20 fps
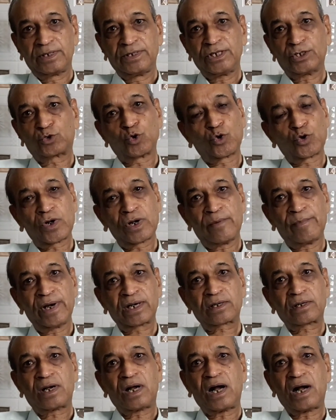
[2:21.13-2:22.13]
ये दोनों
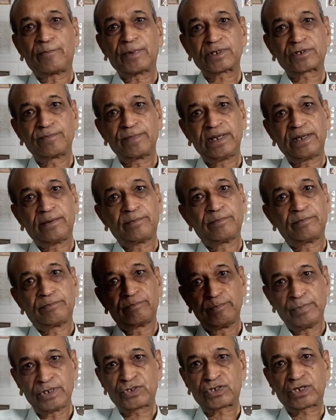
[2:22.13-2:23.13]
नमक आपस में
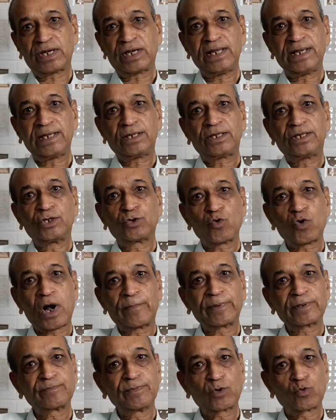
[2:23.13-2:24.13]
मिक्स कर लें इनको
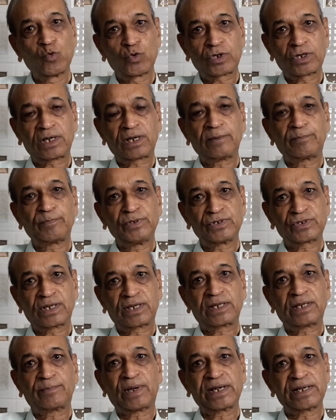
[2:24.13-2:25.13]
आपस में कूट करके पीस
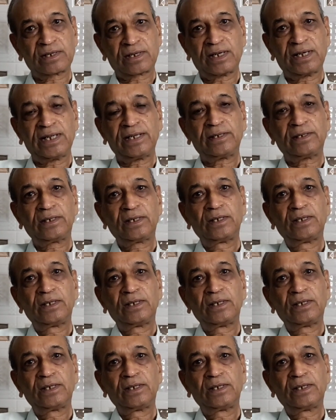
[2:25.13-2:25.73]
करके बारीक कर लें